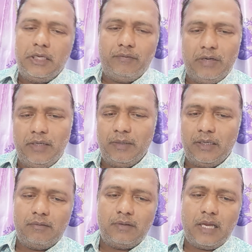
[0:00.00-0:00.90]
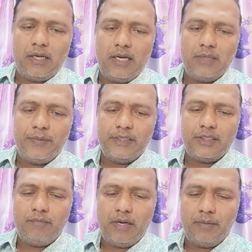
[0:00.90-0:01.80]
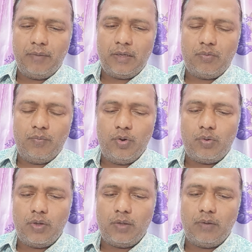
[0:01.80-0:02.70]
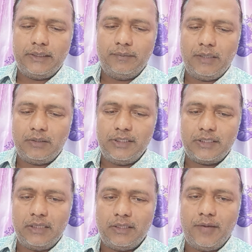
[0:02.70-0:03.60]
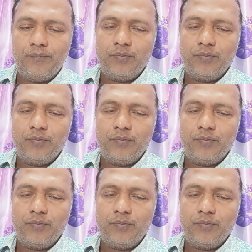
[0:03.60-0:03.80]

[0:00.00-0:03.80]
ఇవన్నీ మనకు కలగలిపి సినిమాని మనకు బోర్ కొట్టకుండా అయితే మనకు తీసుకెళ్తాయి